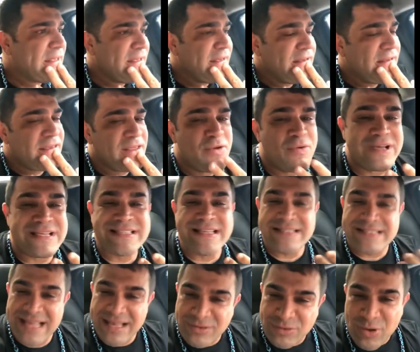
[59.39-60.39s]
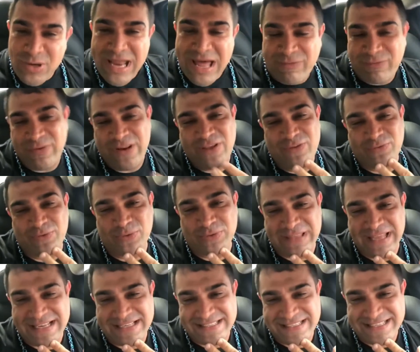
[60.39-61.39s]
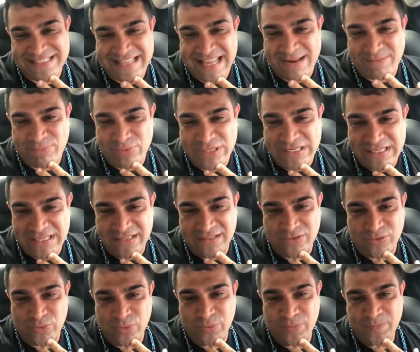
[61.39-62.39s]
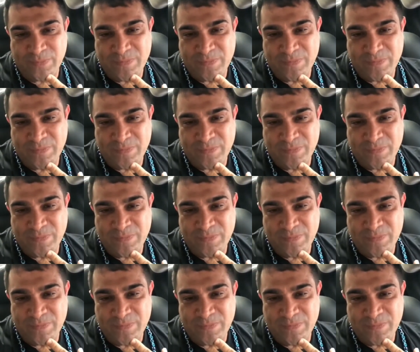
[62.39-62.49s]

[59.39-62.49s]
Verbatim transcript: Que nunca se sentou na frente quando o taxista era bonito.